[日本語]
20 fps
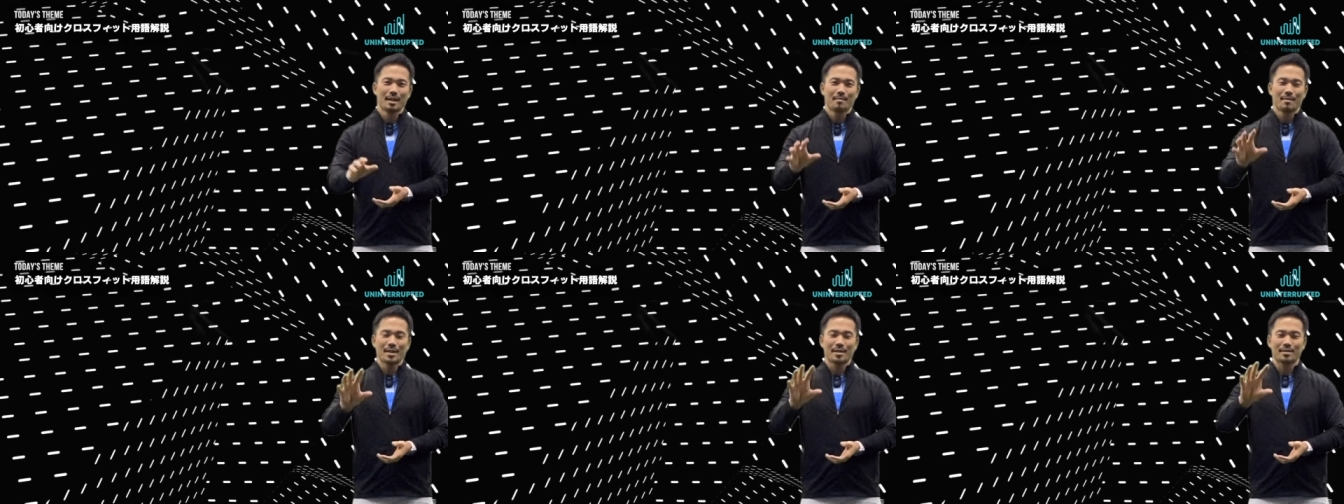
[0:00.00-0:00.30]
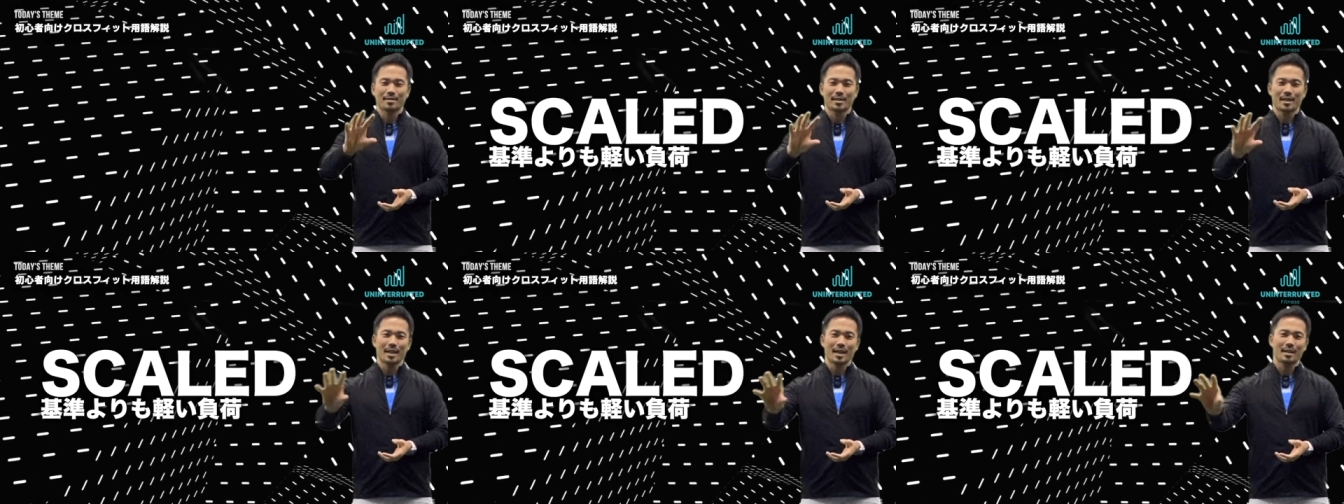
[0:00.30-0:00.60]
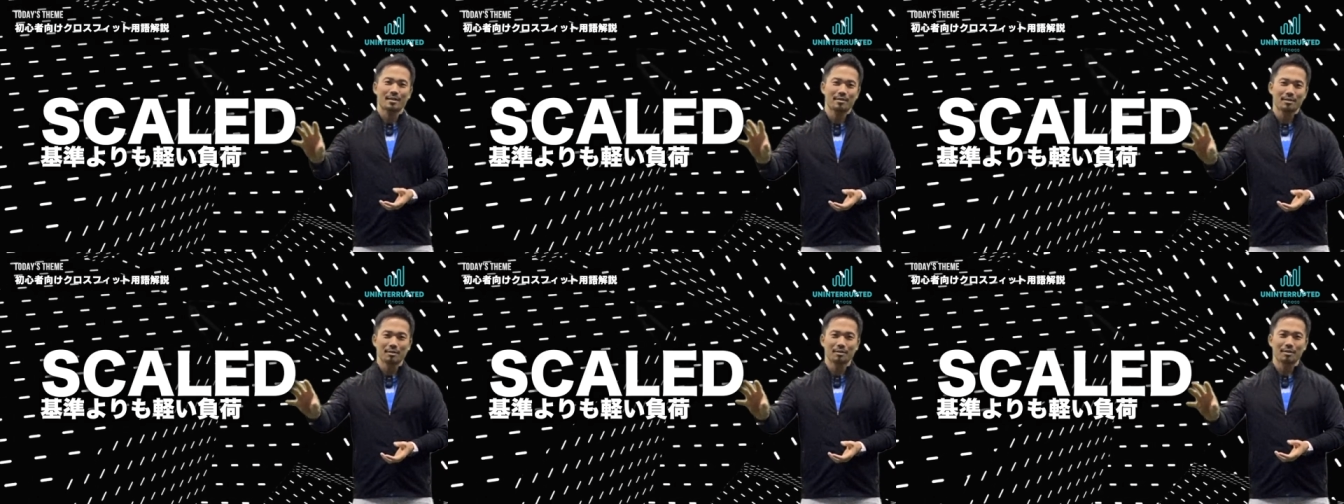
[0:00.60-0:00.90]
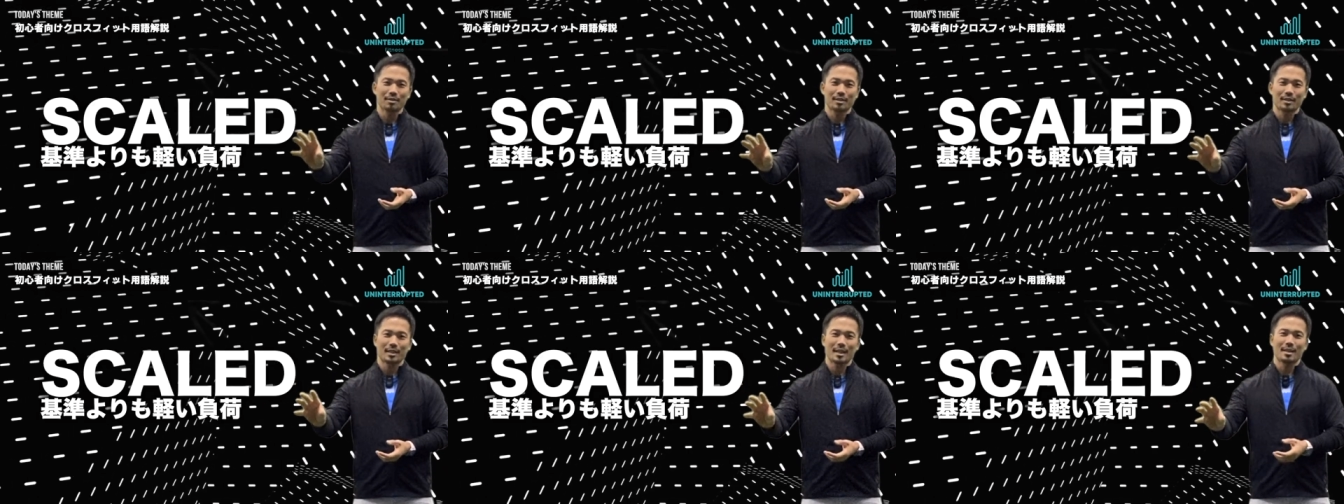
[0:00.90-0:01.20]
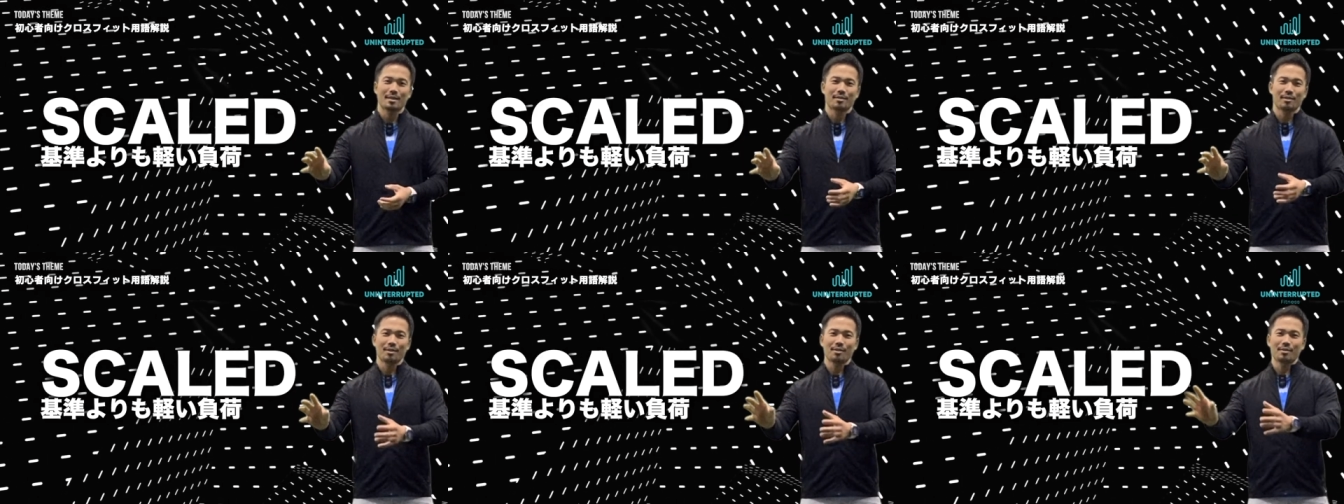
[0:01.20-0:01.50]
まあ、スケールドといっ
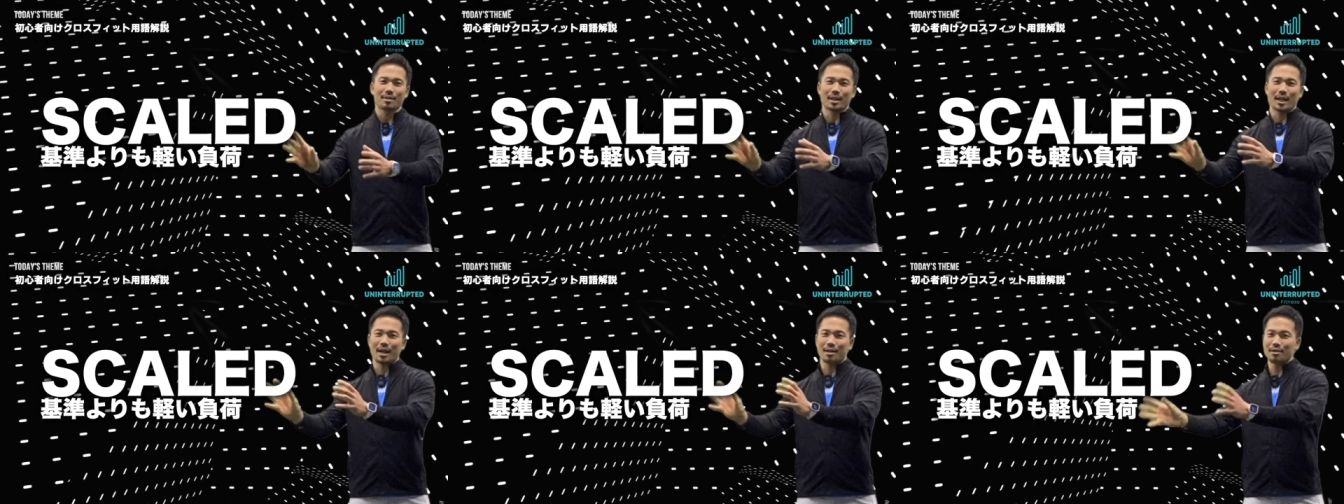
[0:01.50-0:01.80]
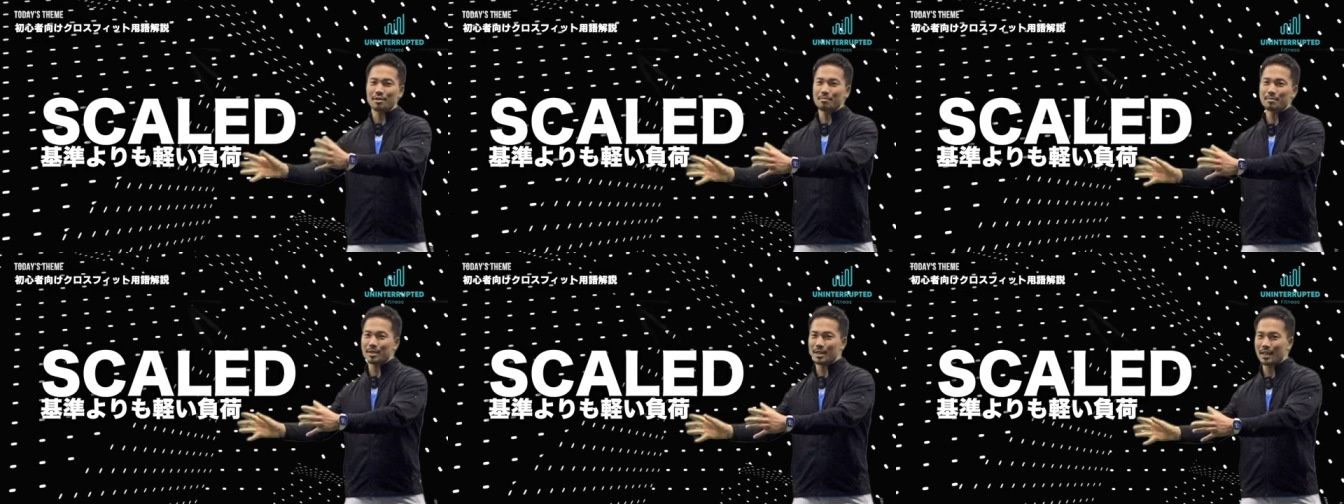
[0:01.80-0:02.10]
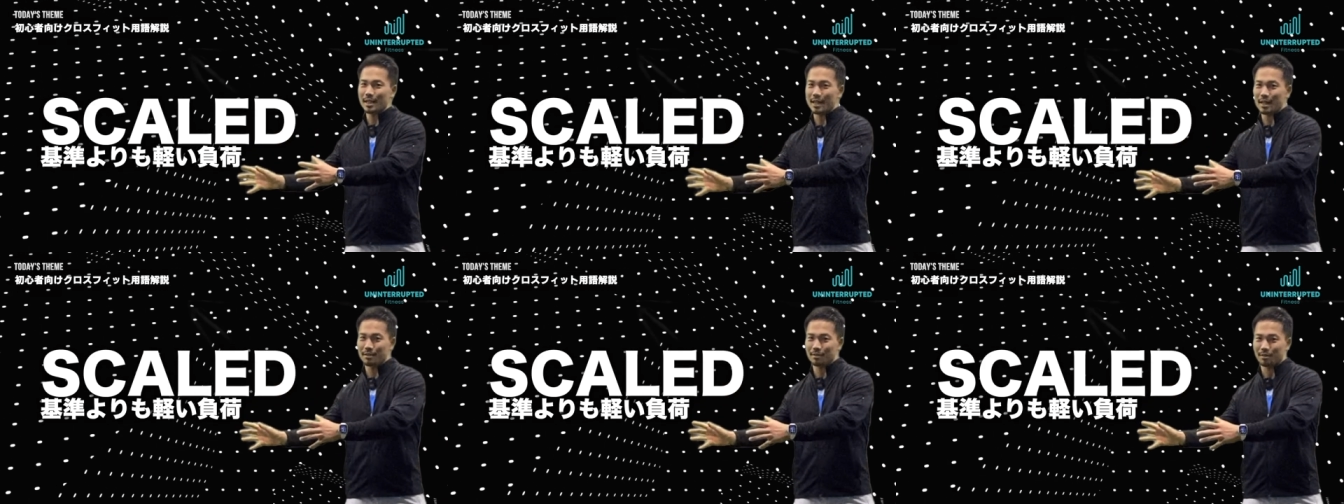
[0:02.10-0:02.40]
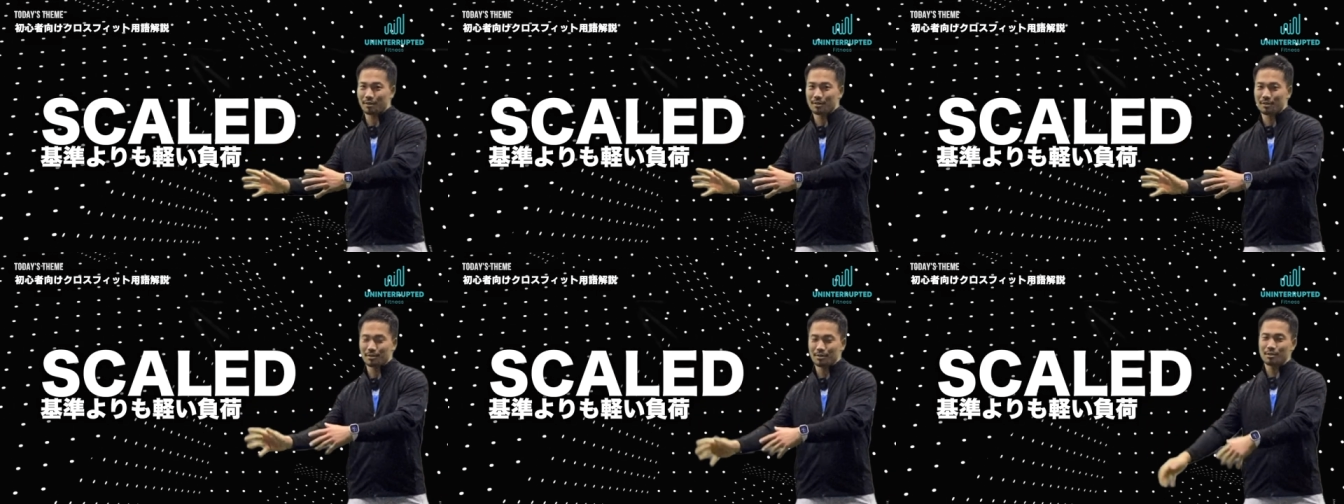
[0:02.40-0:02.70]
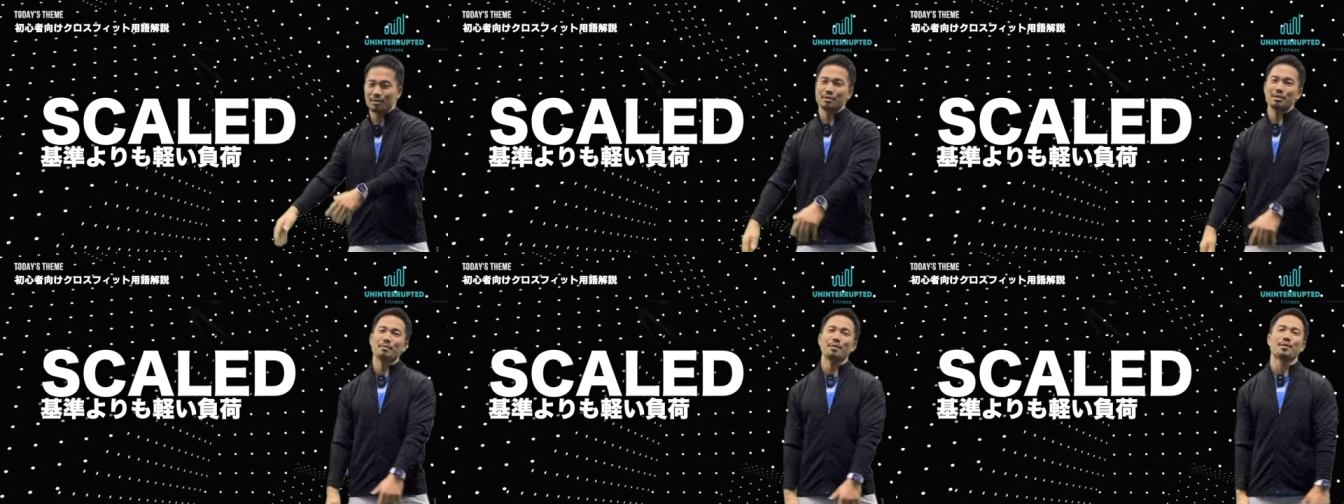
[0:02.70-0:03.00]
てそれより軽い重さでやると
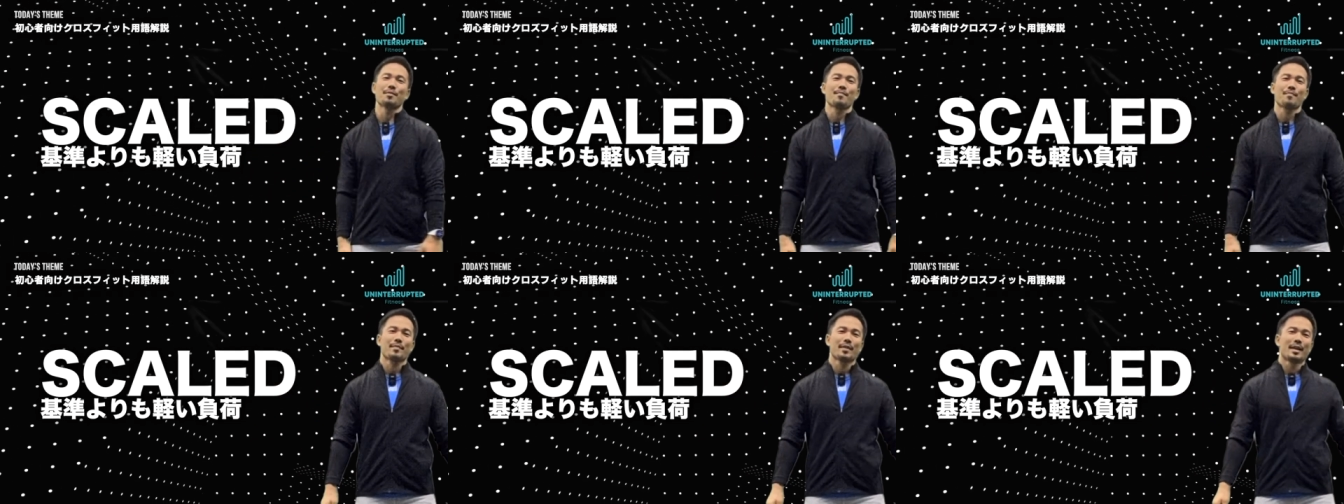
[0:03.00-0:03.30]
いうのも